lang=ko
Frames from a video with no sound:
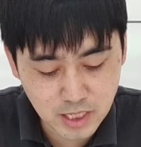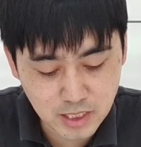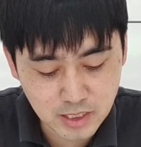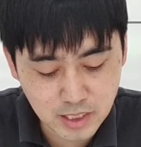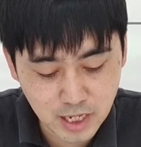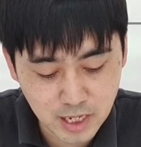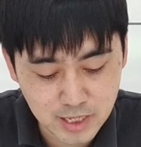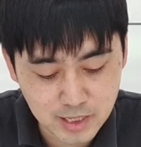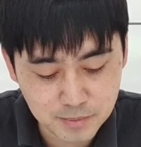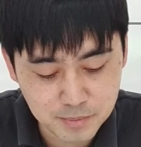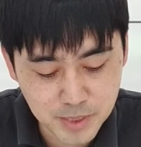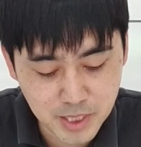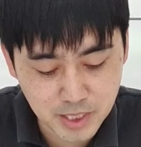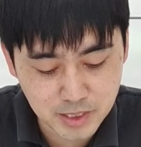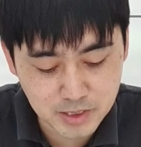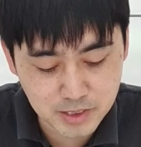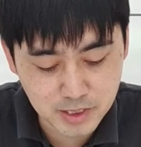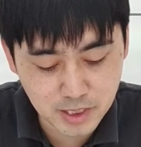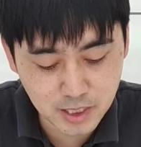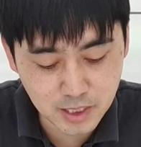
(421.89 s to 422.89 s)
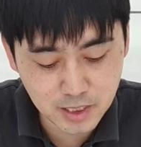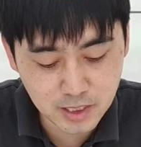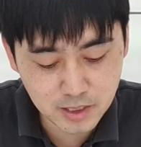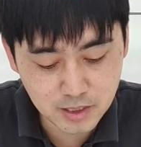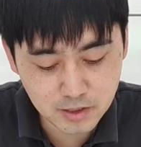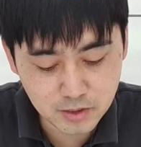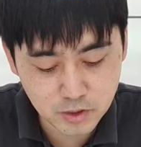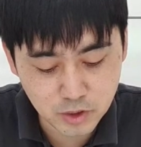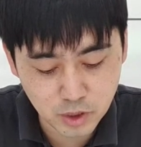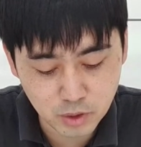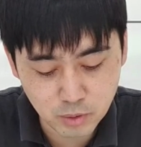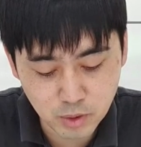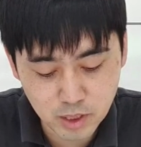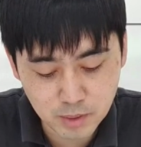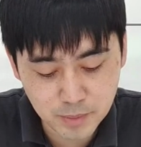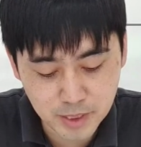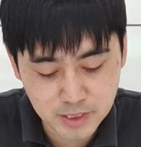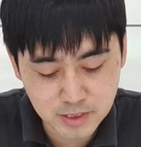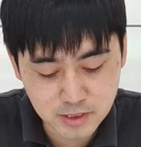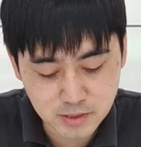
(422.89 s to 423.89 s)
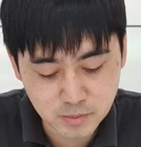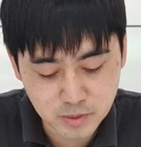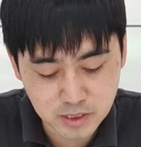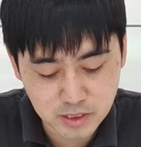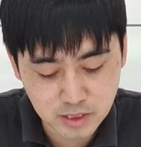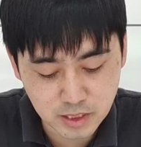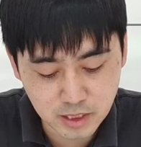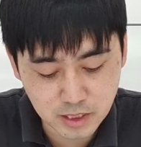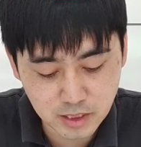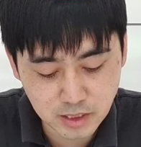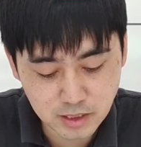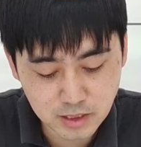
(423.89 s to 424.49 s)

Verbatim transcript: 나를 알미 아니냐 여호의 말씀이니라.